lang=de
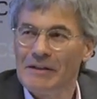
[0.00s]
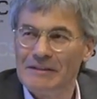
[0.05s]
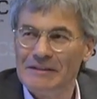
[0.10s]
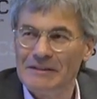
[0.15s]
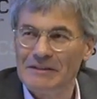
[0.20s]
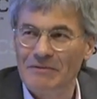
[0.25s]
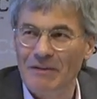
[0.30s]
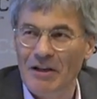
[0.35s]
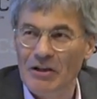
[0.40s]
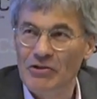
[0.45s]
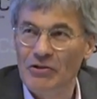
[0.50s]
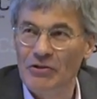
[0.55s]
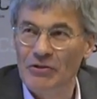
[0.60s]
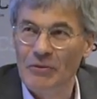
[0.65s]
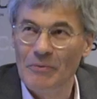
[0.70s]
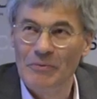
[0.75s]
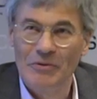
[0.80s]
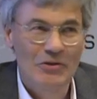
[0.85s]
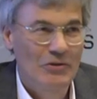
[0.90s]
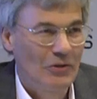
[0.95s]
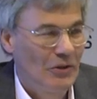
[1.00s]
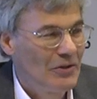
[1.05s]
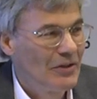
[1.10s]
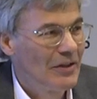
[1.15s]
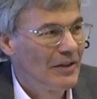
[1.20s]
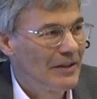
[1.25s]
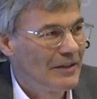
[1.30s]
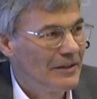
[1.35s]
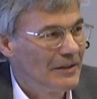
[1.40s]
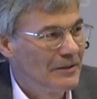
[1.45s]
es war schon eine
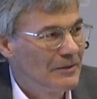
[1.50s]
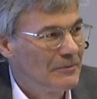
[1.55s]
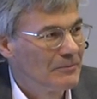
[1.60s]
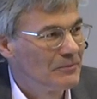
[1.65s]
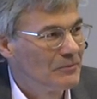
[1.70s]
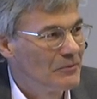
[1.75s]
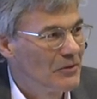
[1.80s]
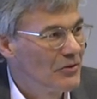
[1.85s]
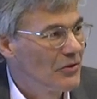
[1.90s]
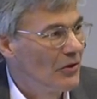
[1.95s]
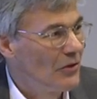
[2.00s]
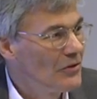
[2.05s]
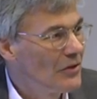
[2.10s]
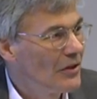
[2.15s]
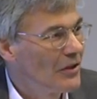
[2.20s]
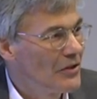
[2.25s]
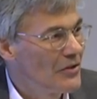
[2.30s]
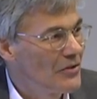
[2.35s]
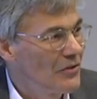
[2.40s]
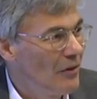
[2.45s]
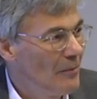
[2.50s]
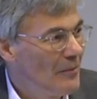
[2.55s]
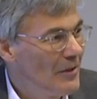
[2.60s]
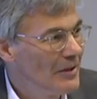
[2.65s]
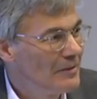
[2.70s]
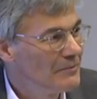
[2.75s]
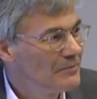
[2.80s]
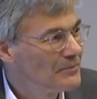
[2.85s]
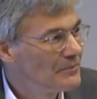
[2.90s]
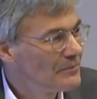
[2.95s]
besondere, ein besonderer
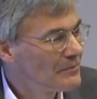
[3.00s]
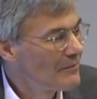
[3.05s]
Sommer,